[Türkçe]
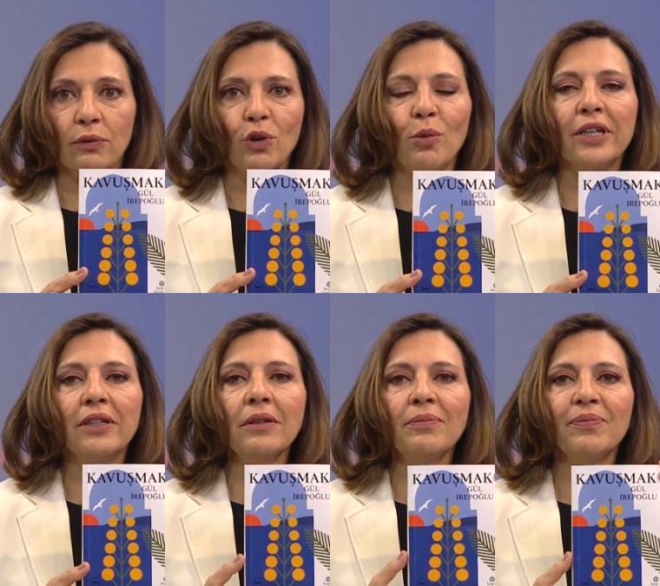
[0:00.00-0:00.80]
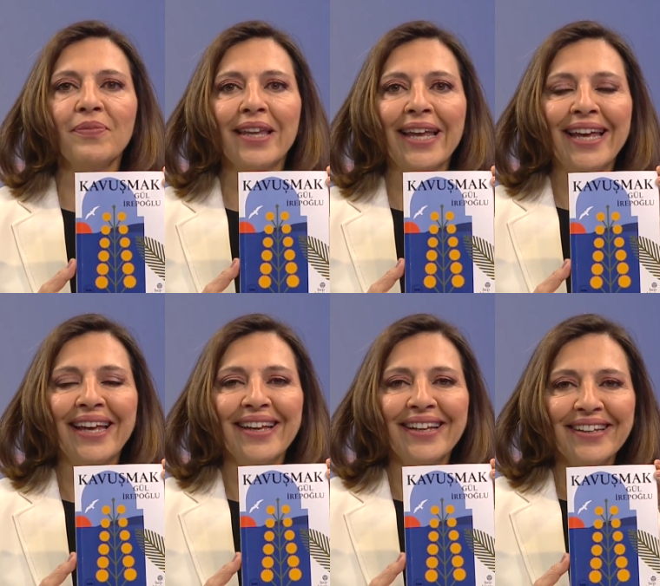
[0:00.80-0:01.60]
e, romanı
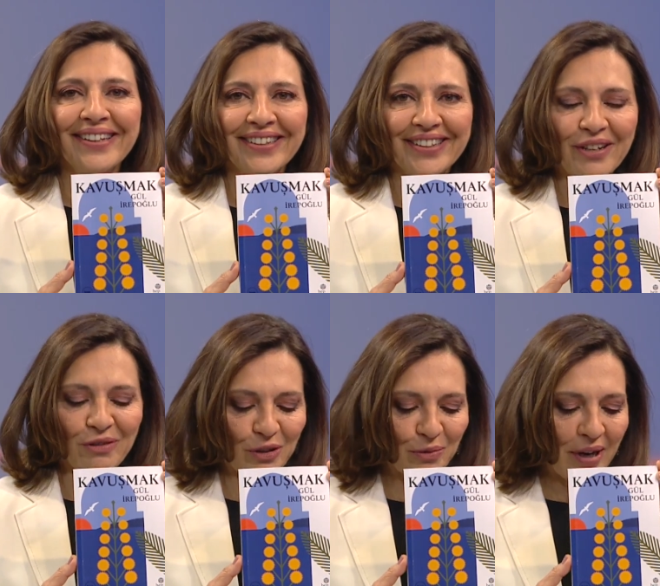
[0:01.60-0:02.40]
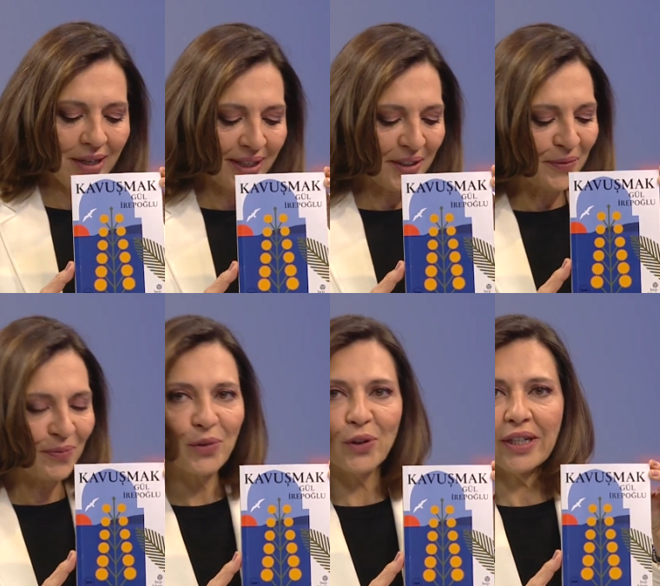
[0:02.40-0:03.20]
kavuşmak.
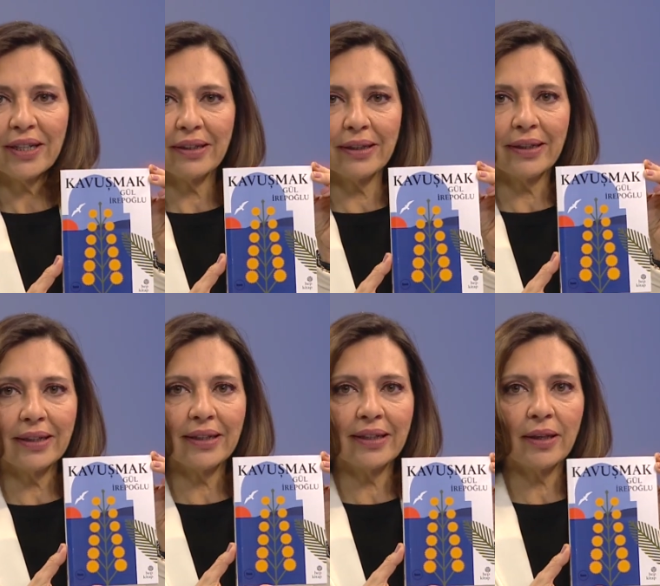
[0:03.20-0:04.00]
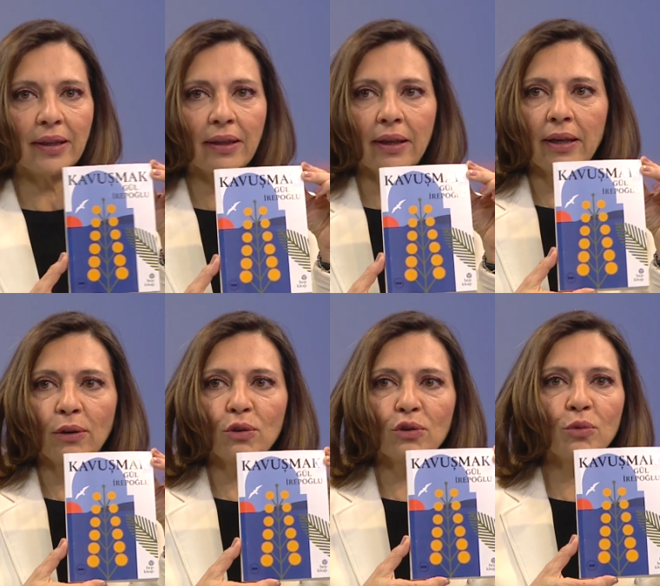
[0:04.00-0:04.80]
Şöyle e,
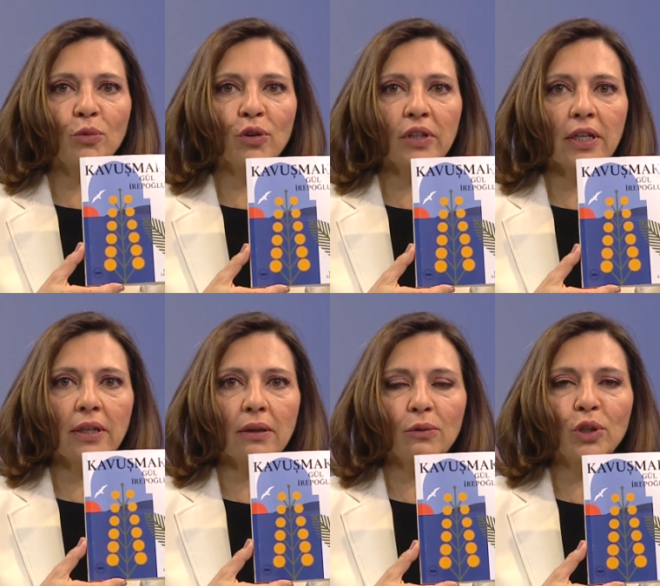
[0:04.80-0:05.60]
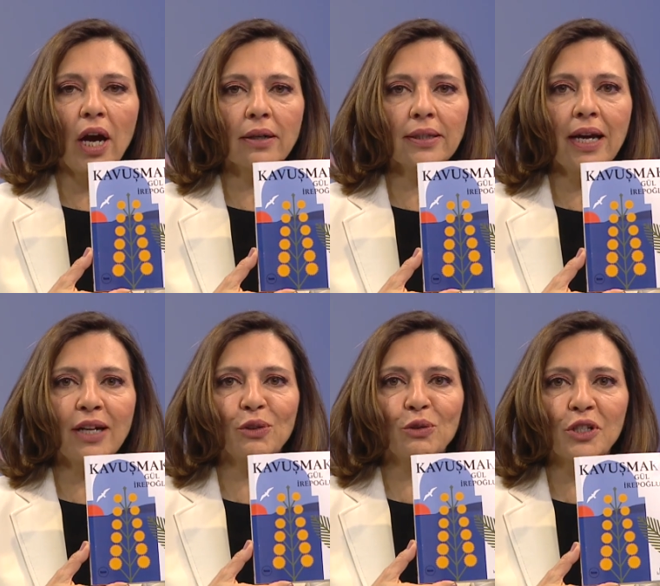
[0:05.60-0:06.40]
gözükmüyor diye
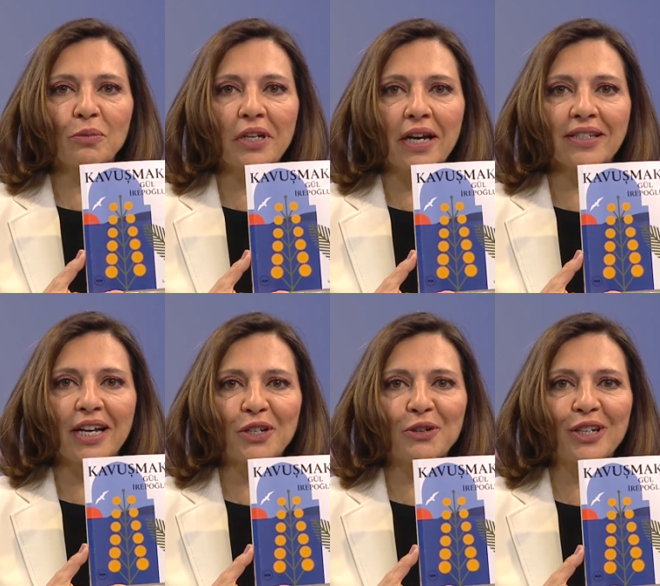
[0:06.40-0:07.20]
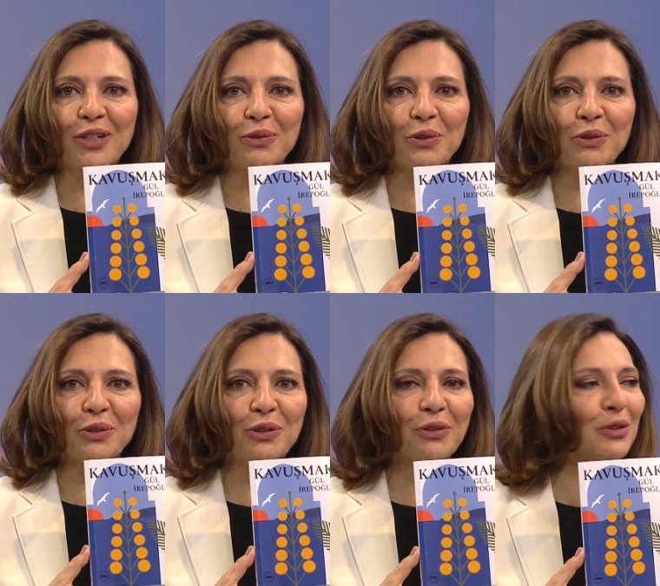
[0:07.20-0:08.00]
uyardılar da onun için biraz daha şöyle uzun Çok
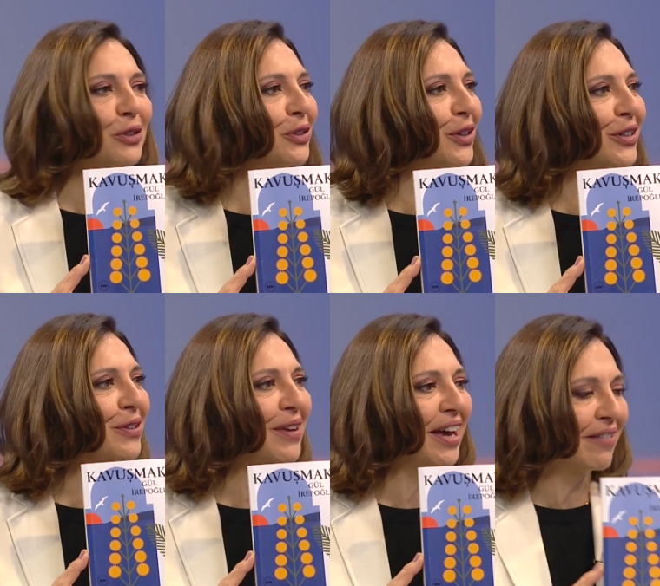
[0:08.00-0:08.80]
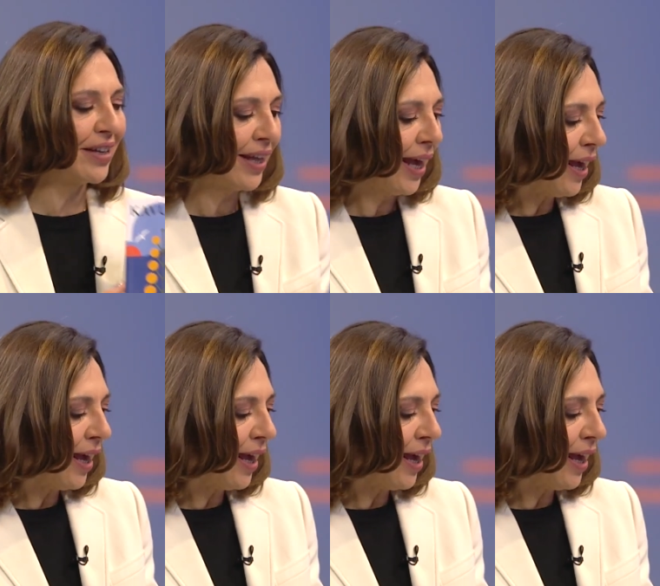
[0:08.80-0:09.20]
uzun tutuyorum. Evet.